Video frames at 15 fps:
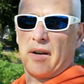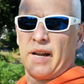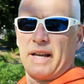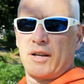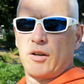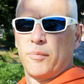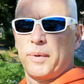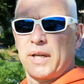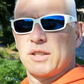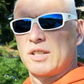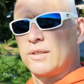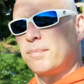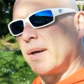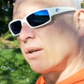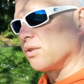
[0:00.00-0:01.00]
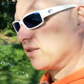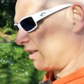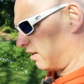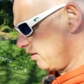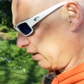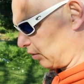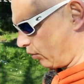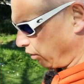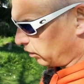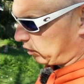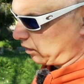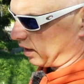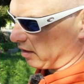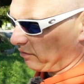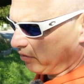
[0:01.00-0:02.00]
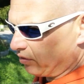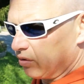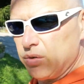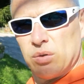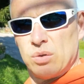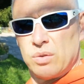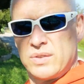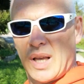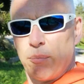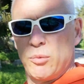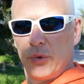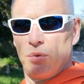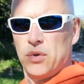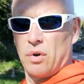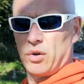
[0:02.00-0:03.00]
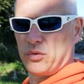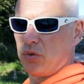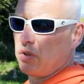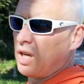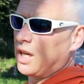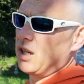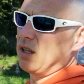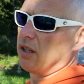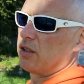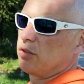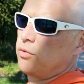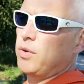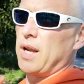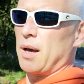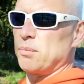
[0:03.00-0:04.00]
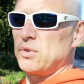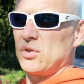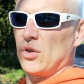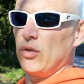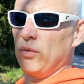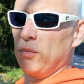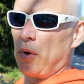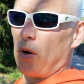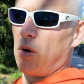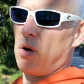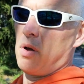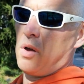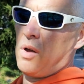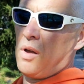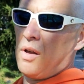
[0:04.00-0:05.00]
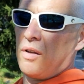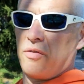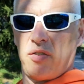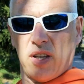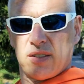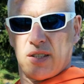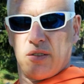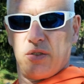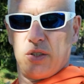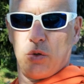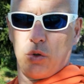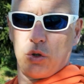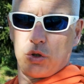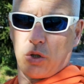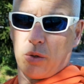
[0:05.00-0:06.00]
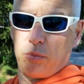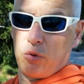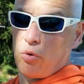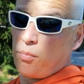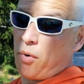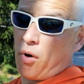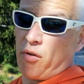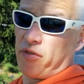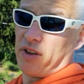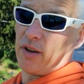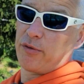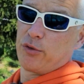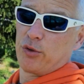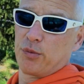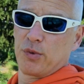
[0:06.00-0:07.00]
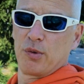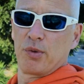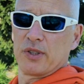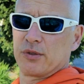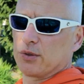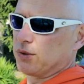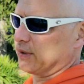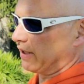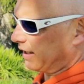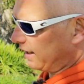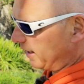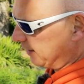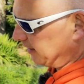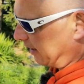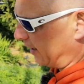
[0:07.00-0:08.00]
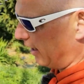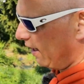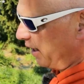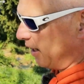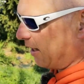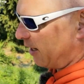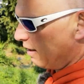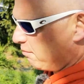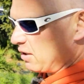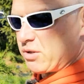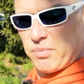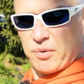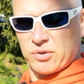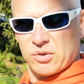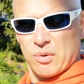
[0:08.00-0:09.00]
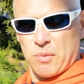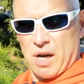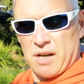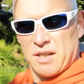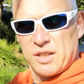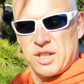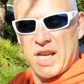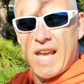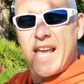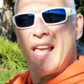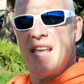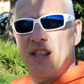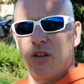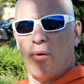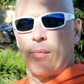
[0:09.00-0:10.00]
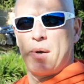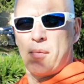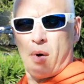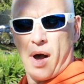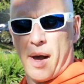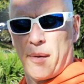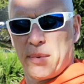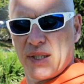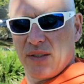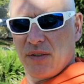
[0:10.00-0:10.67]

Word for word: allez copains, j'espère que cette vidéo, elle vous a plu. En tout cas, je voulais absolument faire cette vidéo. J'aurais pu ne pas en faire vu le nombre de poissons qu'on a réalisé. Mais je pense que moi, j'ai énormément appris